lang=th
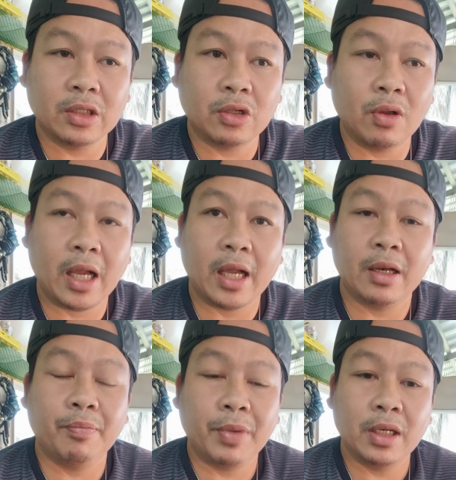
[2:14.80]
ต้องการ
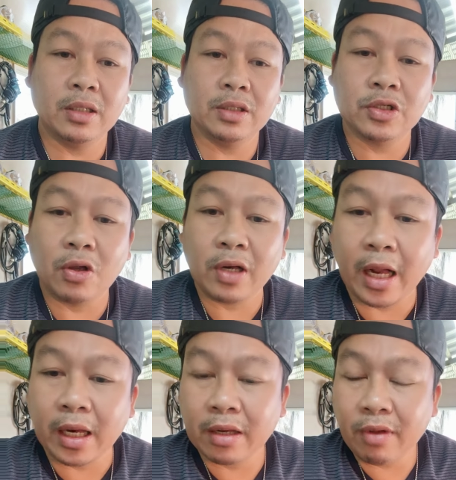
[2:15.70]
เป็นซองห
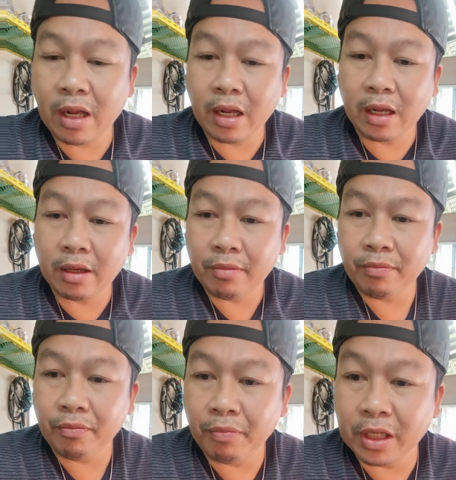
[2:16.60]
นังหรือว่า
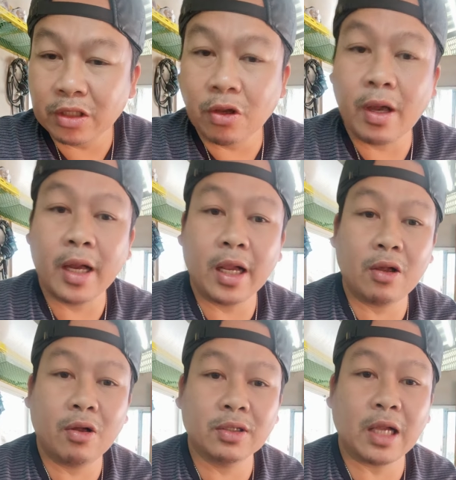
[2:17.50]
เป็นซองไข่เด็ก
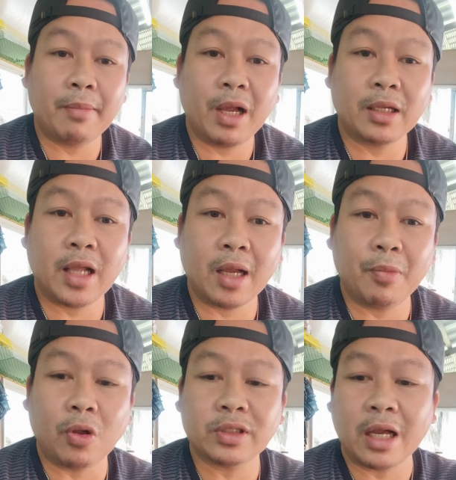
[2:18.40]
ก็สามารถทัก
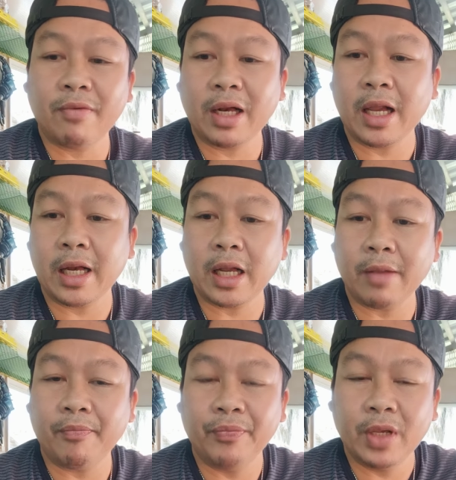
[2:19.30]
บอกช่างวัดได้นะค
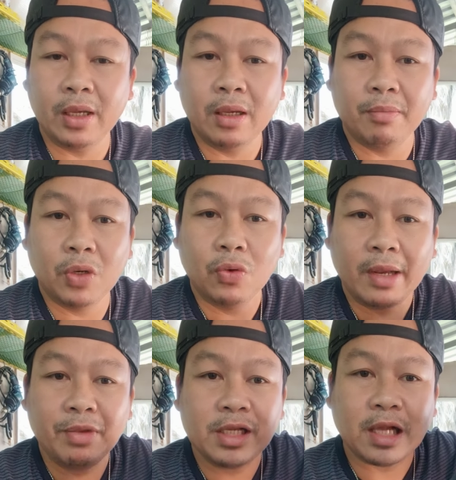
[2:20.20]
รับ มาดู
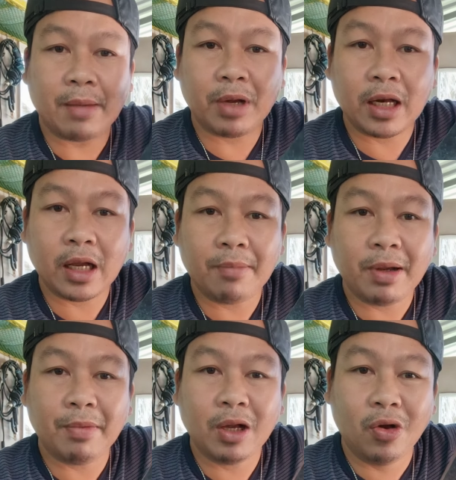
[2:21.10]
เล่มที่3กันนะครับ
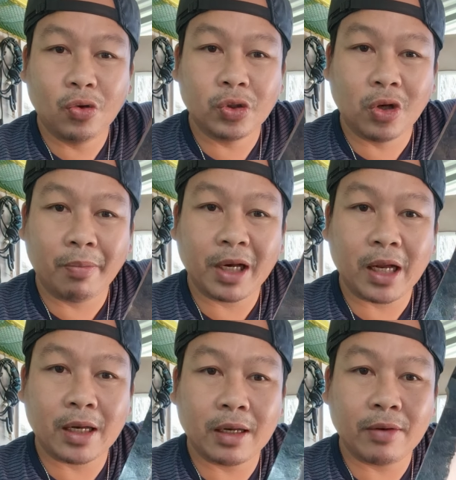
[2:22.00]
เล่มนี้ก็หลุดจองเหมือน
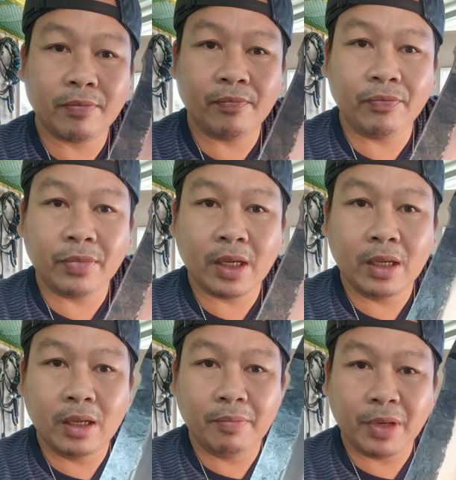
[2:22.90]
กัน
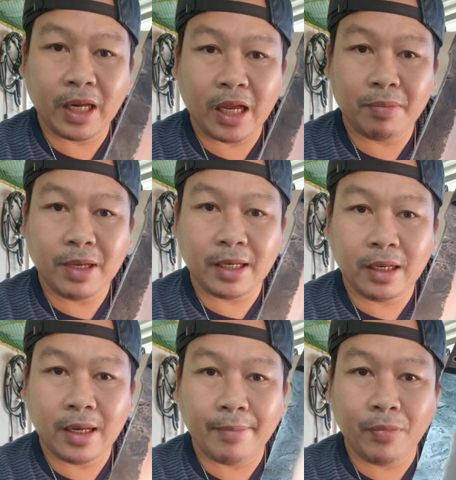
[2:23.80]
เป็นงานมีด
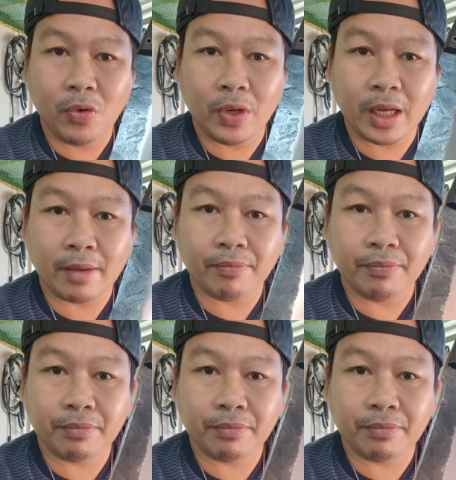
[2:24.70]
แลมโบ้นะครับ